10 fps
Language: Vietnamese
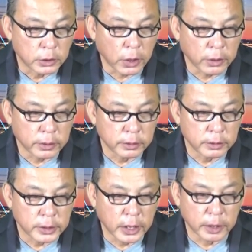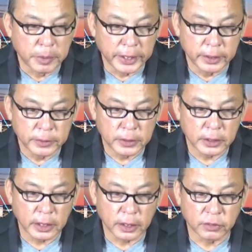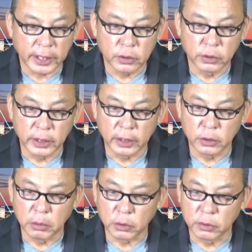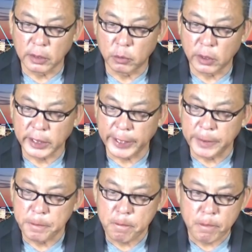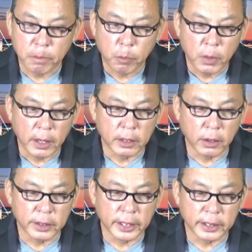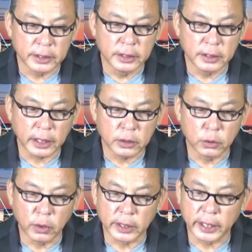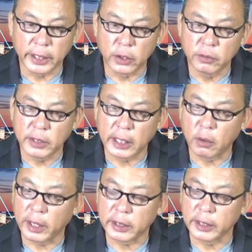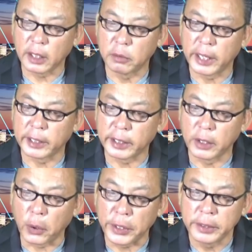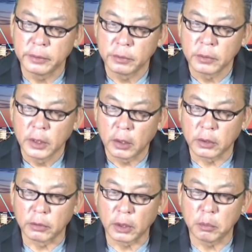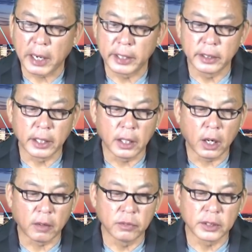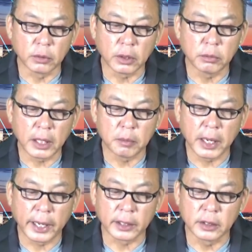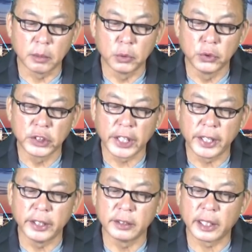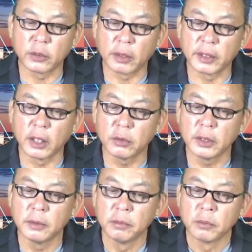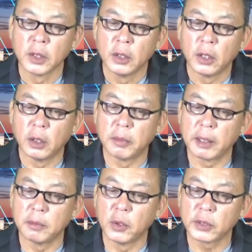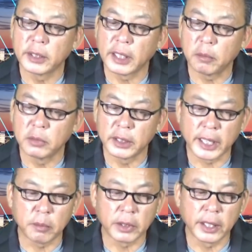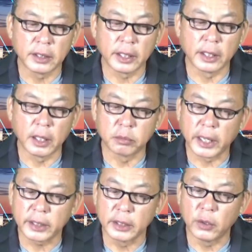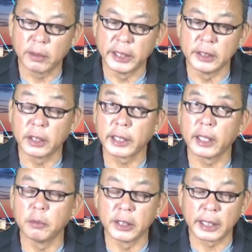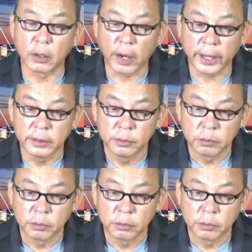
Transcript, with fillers: John Kirby tức là phát ngôn nhân của Bộ Quốc phòng Hoa Kỳ đã nói rằng cái chính sách của Hoa Kỳ đối với Đài Loan thì không hề thay đổi. Ông Tổng thống Biden đã họp với Tổng thống Nam Hàn tức là Moon Jae-in tại Tòa Bạch Ốc hôm 21 tháng 5 thì cam kết rằng hợp tác giữ hòa bình cho cái eo biển Đài Loan.